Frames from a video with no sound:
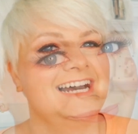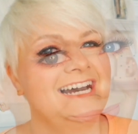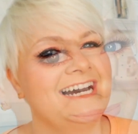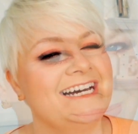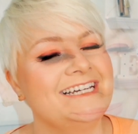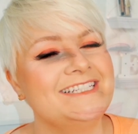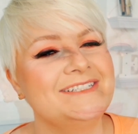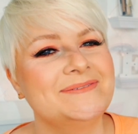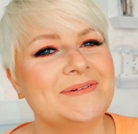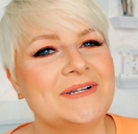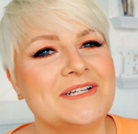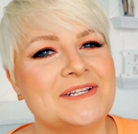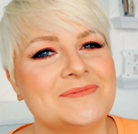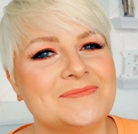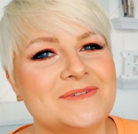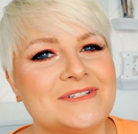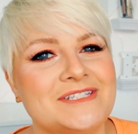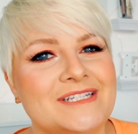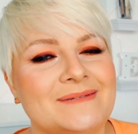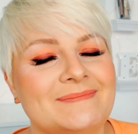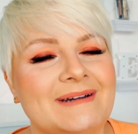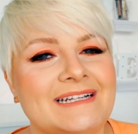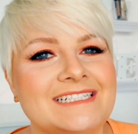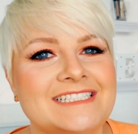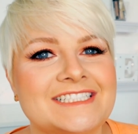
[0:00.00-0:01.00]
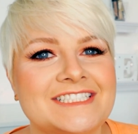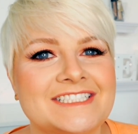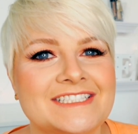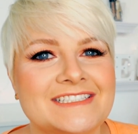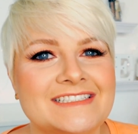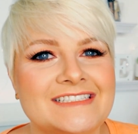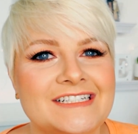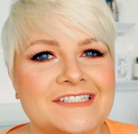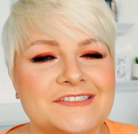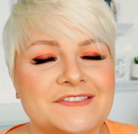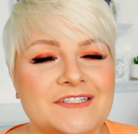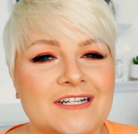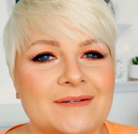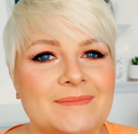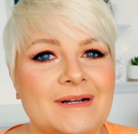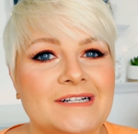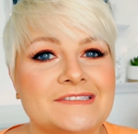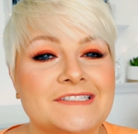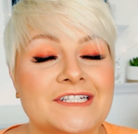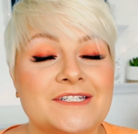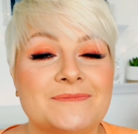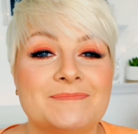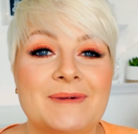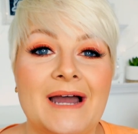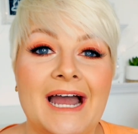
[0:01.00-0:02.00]
Hallo meine Beauty Bunny, schön, dass ihr dabei
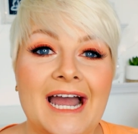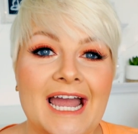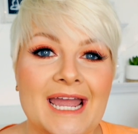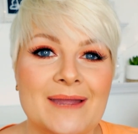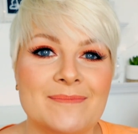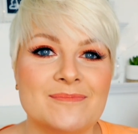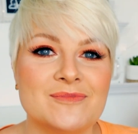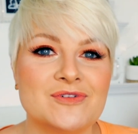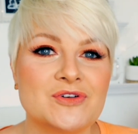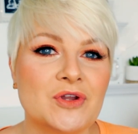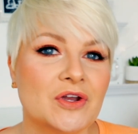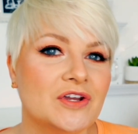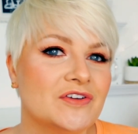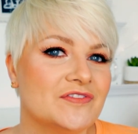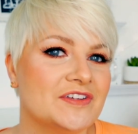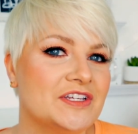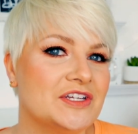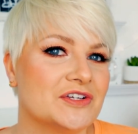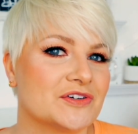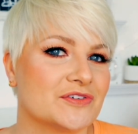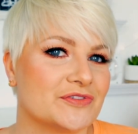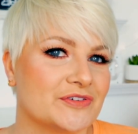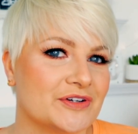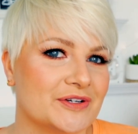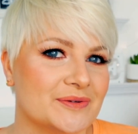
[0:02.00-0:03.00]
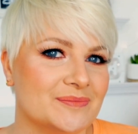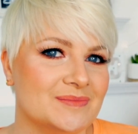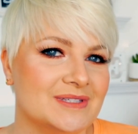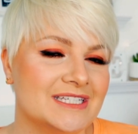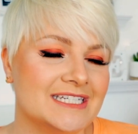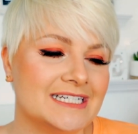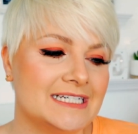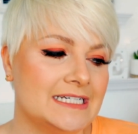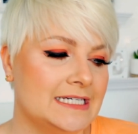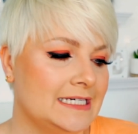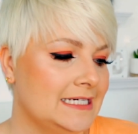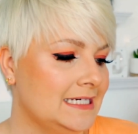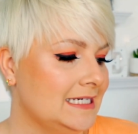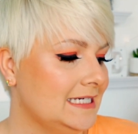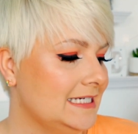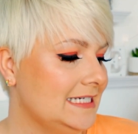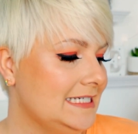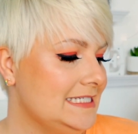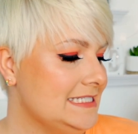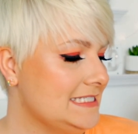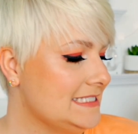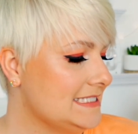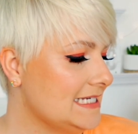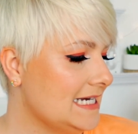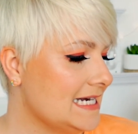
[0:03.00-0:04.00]
seid bei einem neuen Video von mir.
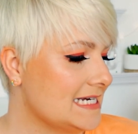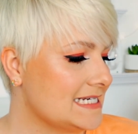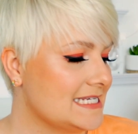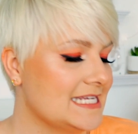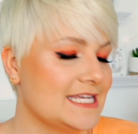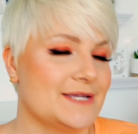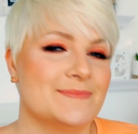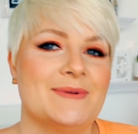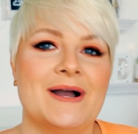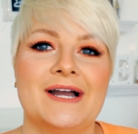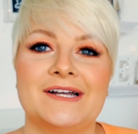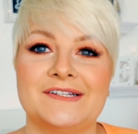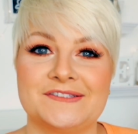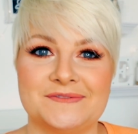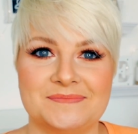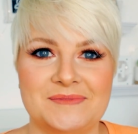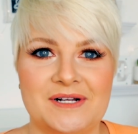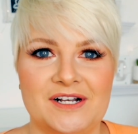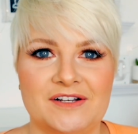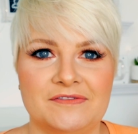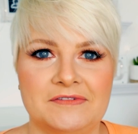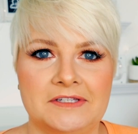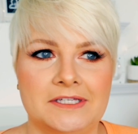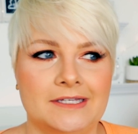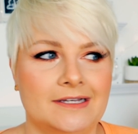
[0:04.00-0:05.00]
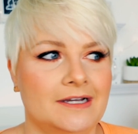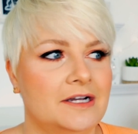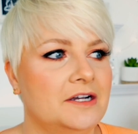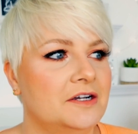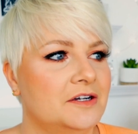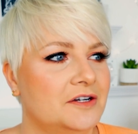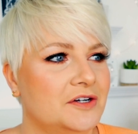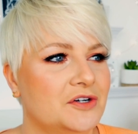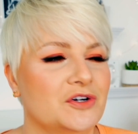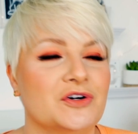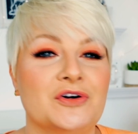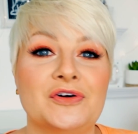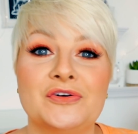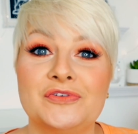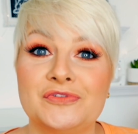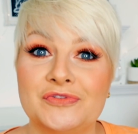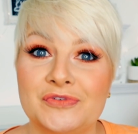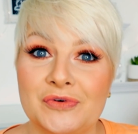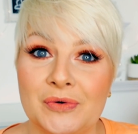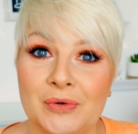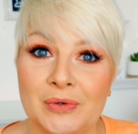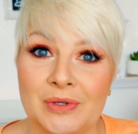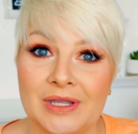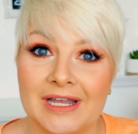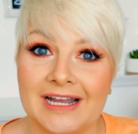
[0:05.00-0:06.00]
Ich dachte, ich mache es mal wie
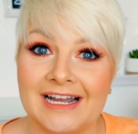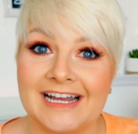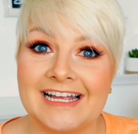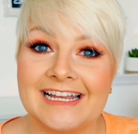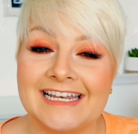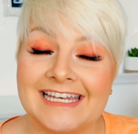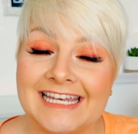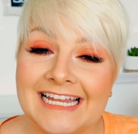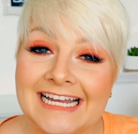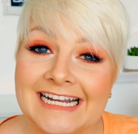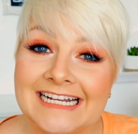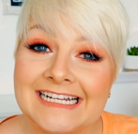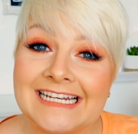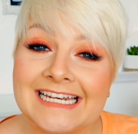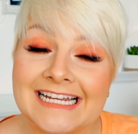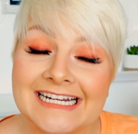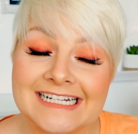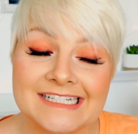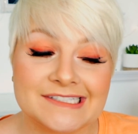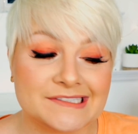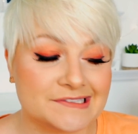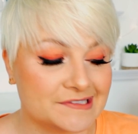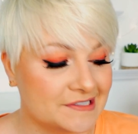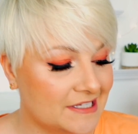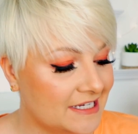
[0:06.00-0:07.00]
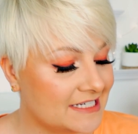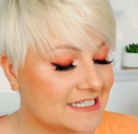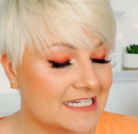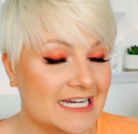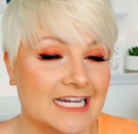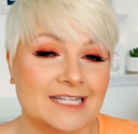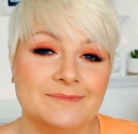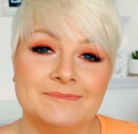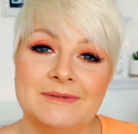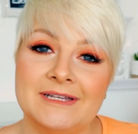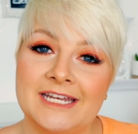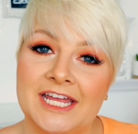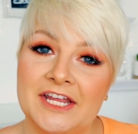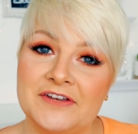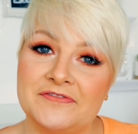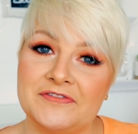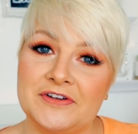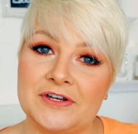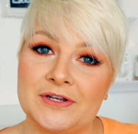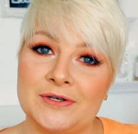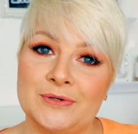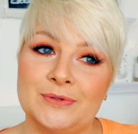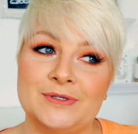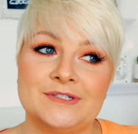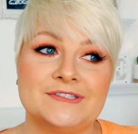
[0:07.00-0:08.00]
früher. Lange, lange ist her, da hat man
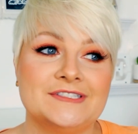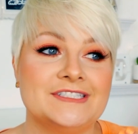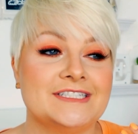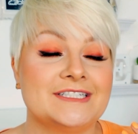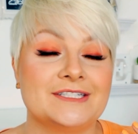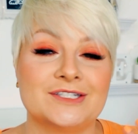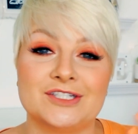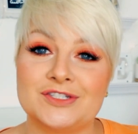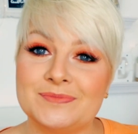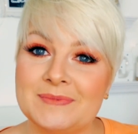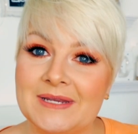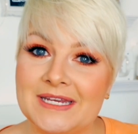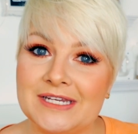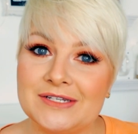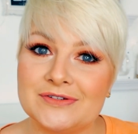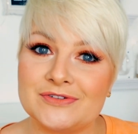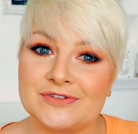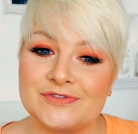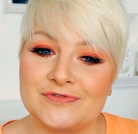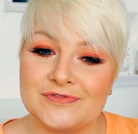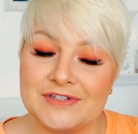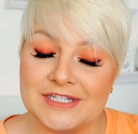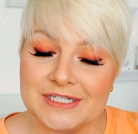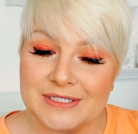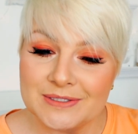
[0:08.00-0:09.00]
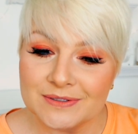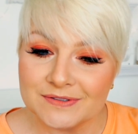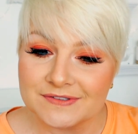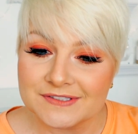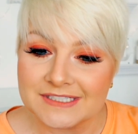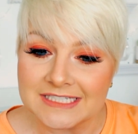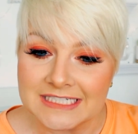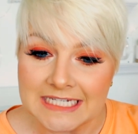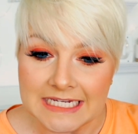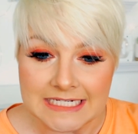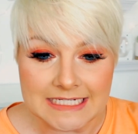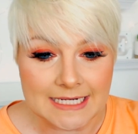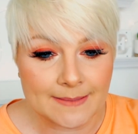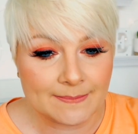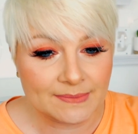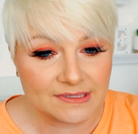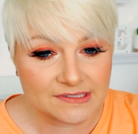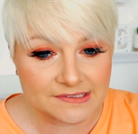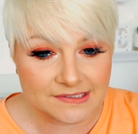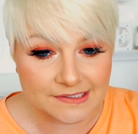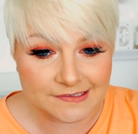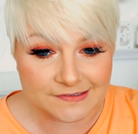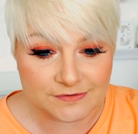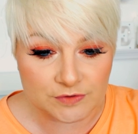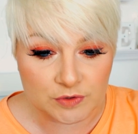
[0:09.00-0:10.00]
einfach nur sich geschminkt und Videos gedreht, ein
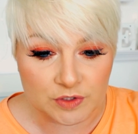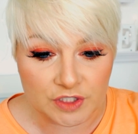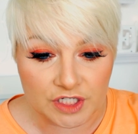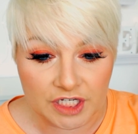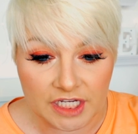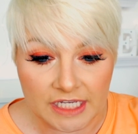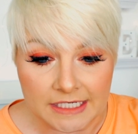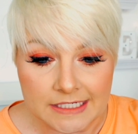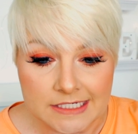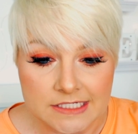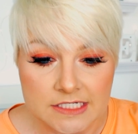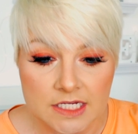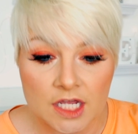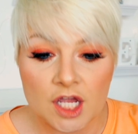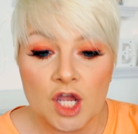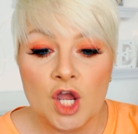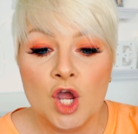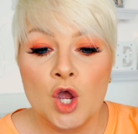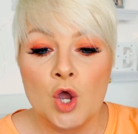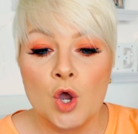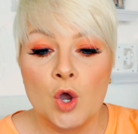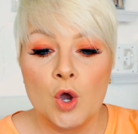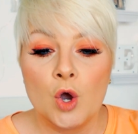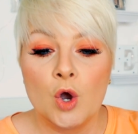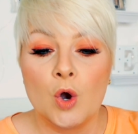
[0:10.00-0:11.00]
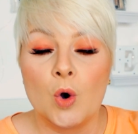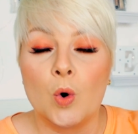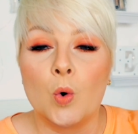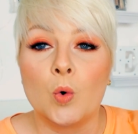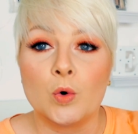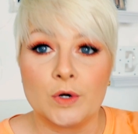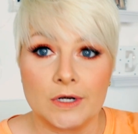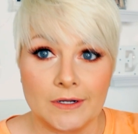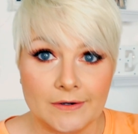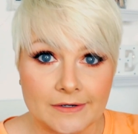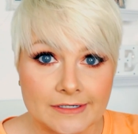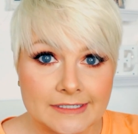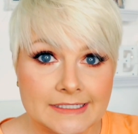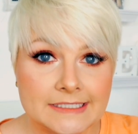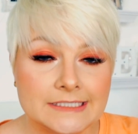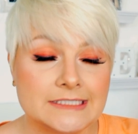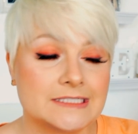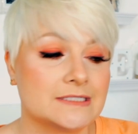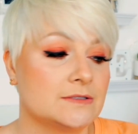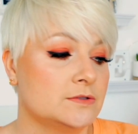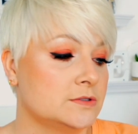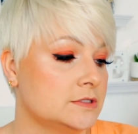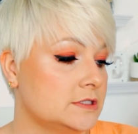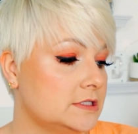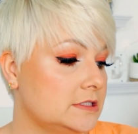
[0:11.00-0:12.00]
bisschen dazu geredet oder auch
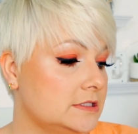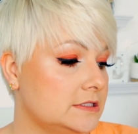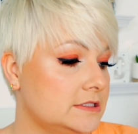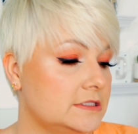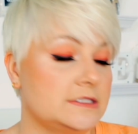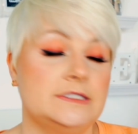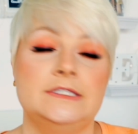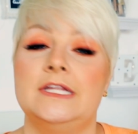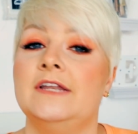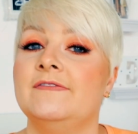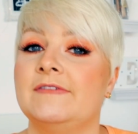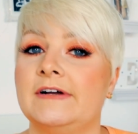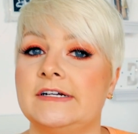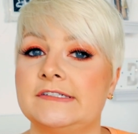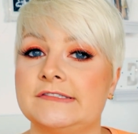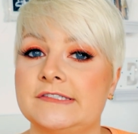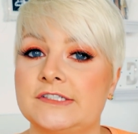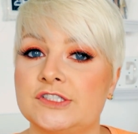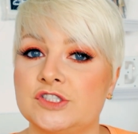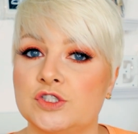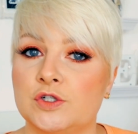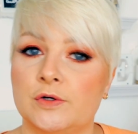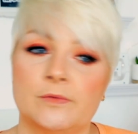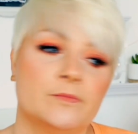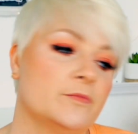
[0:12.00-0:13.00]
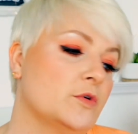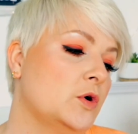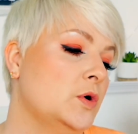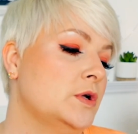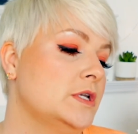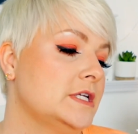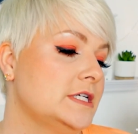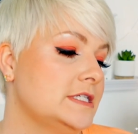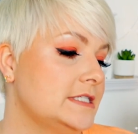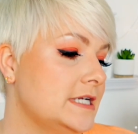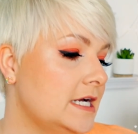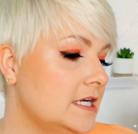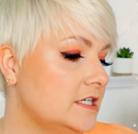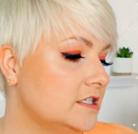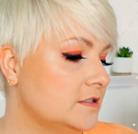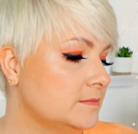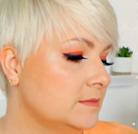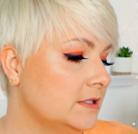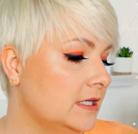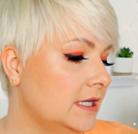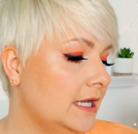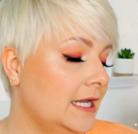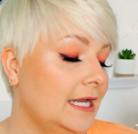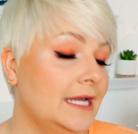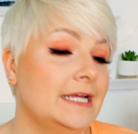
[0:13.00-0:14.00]
nicht und dann war es das schon. Und ich dachte
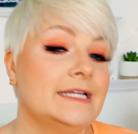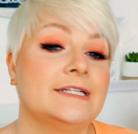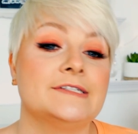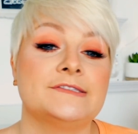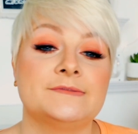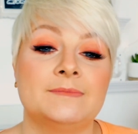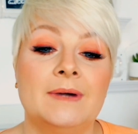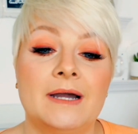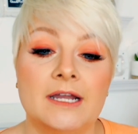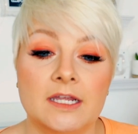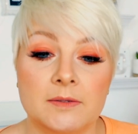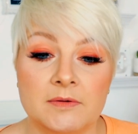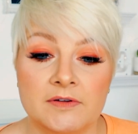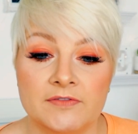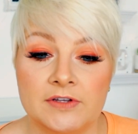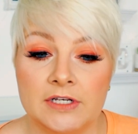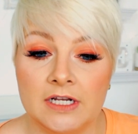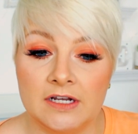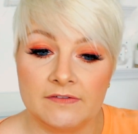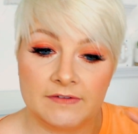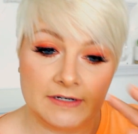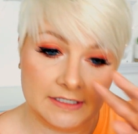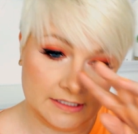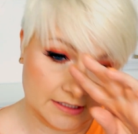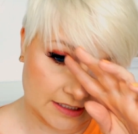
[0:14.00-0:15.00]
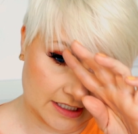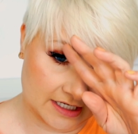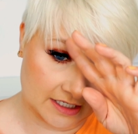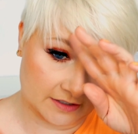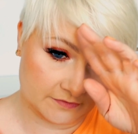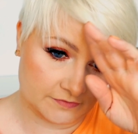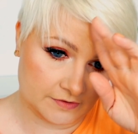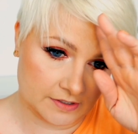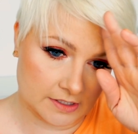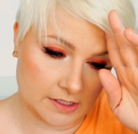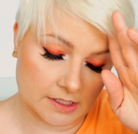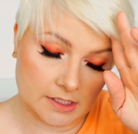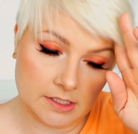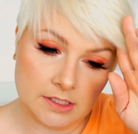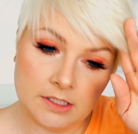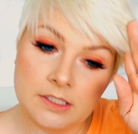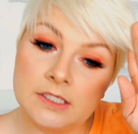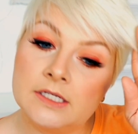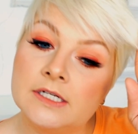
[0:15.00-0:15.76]
mir, hey, das mache ich mal wieder, weil ich einfach